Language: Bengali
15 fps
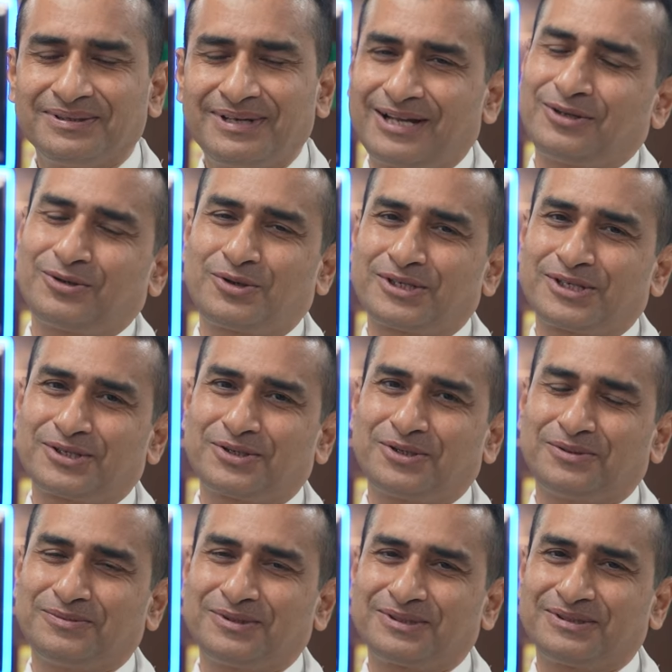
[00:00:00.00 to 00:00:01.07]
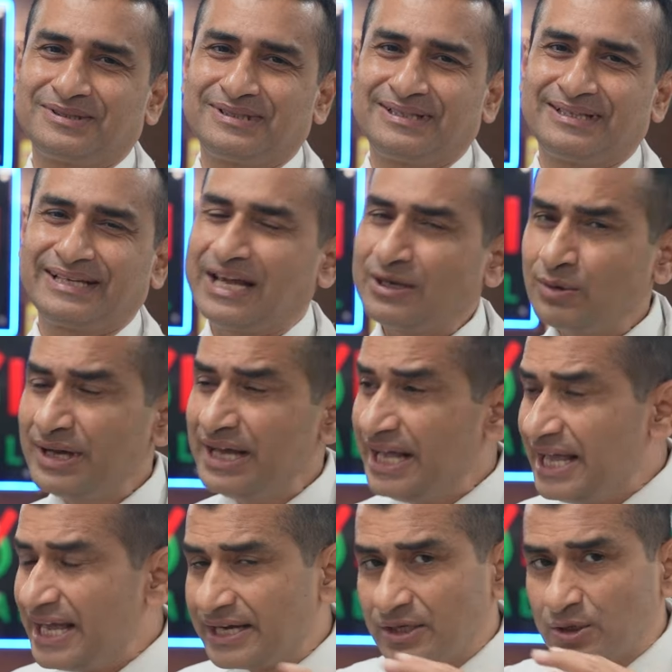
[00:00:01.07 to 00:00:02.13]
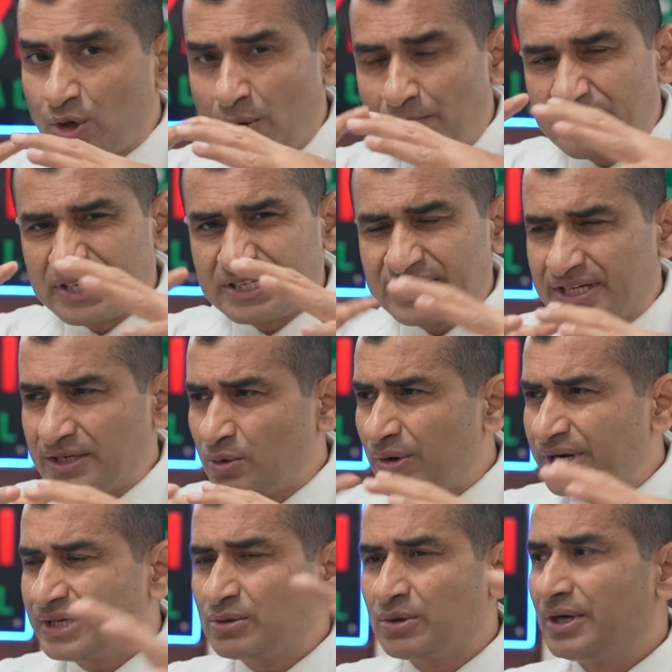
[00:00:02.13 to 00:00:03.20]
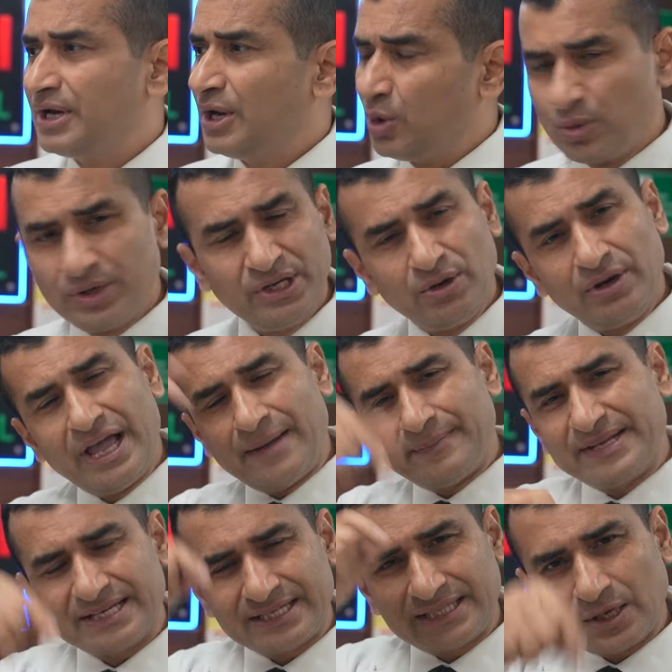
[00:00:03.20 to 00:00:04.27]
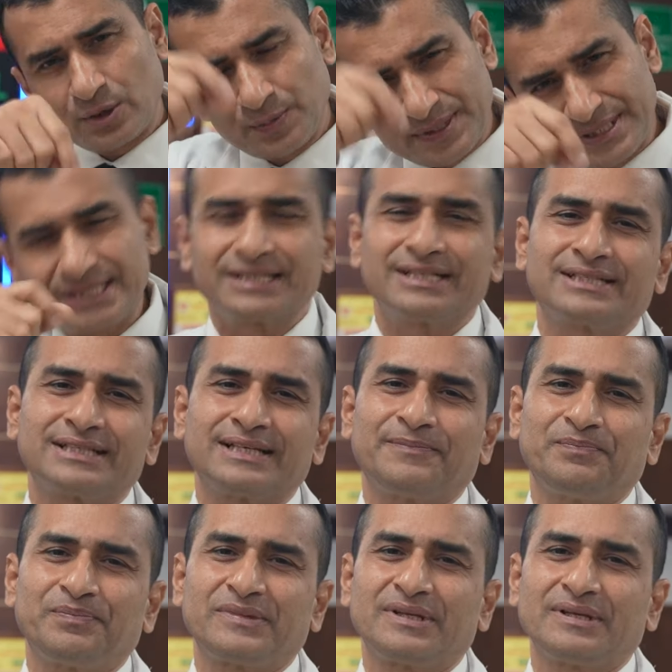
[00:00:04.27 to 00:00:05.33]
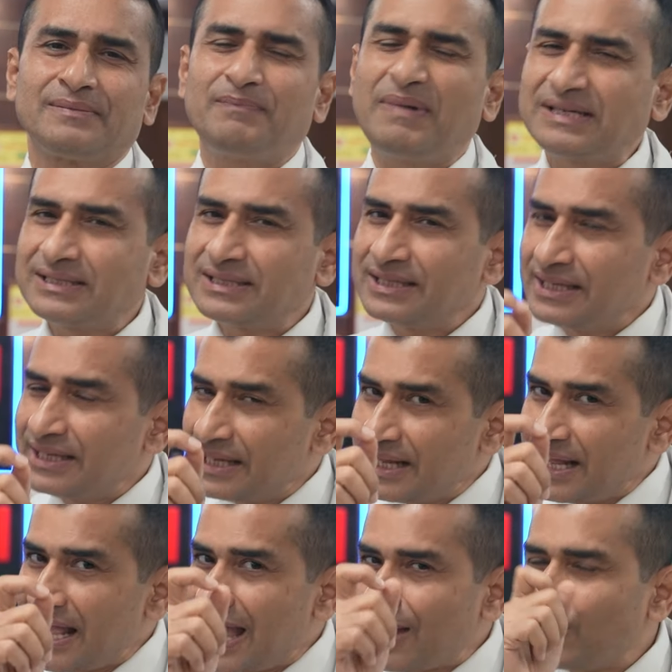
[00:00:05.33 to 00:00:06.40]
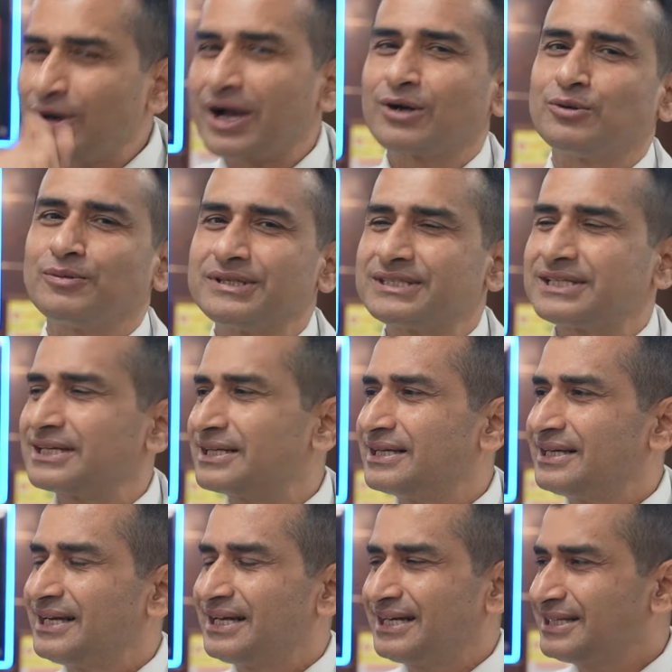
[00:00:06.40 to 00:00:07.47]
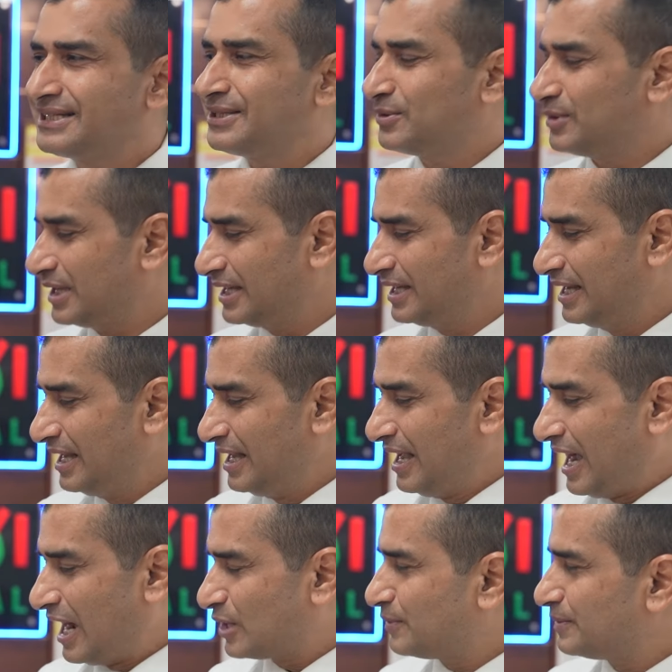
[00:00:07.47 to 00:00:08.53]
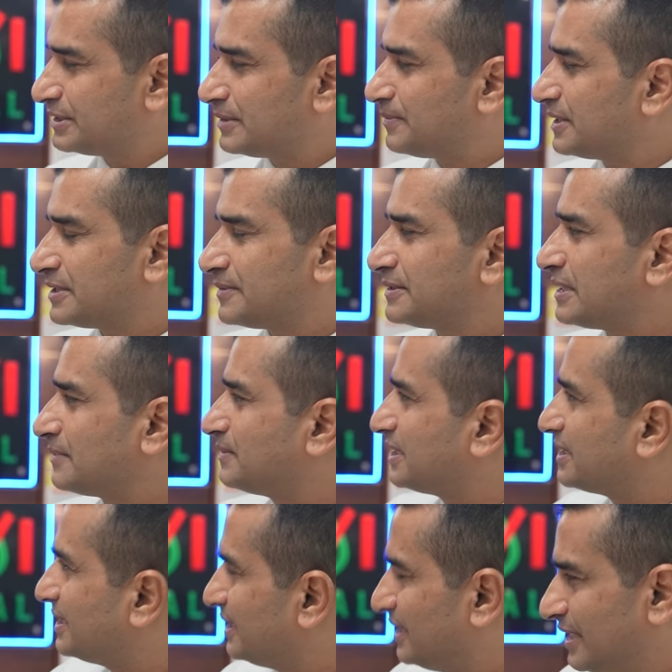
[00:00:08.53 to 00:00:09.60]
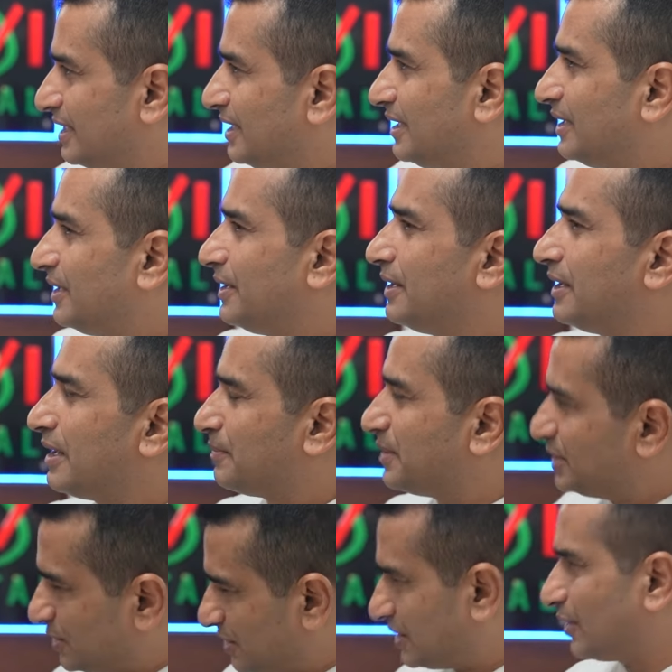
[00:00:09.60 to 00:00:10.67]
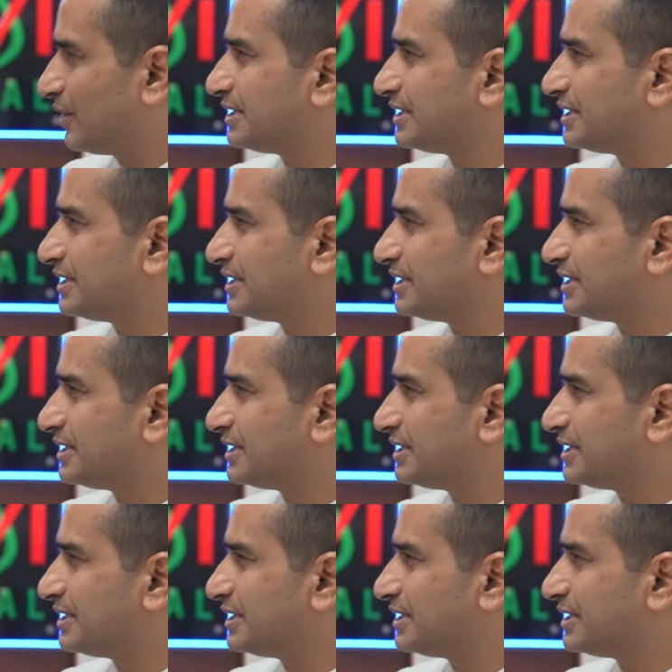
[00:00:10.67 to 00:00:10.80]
আল্লাহর অশেষ রহমান কেন এখানে কম্বিনেশন এখানে অনেকগুলো উনিও আমেরিকাতে আকুপাঞ্চার নিছে বাট একক আকুপাঞ্চার এখানে কি করা হয় আকুপাঞ্চার পাশাপাশি আপনাকে ফিজিও দেওয়া